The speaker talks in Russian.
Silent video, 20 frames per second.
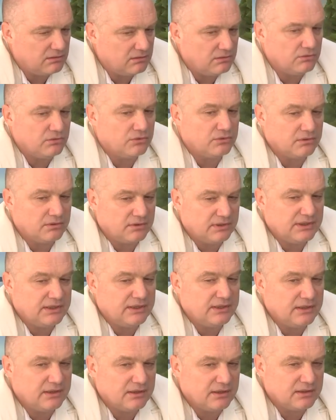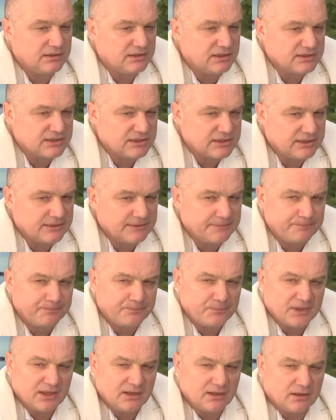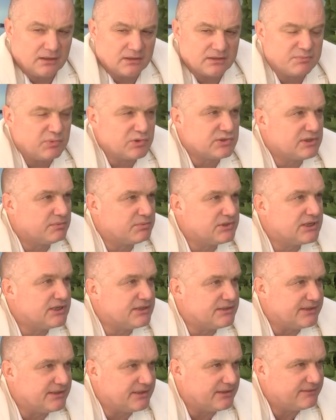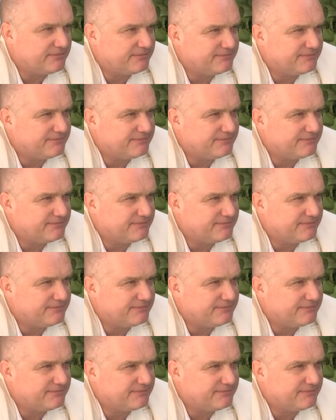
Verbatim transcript: но и это же способ жизни.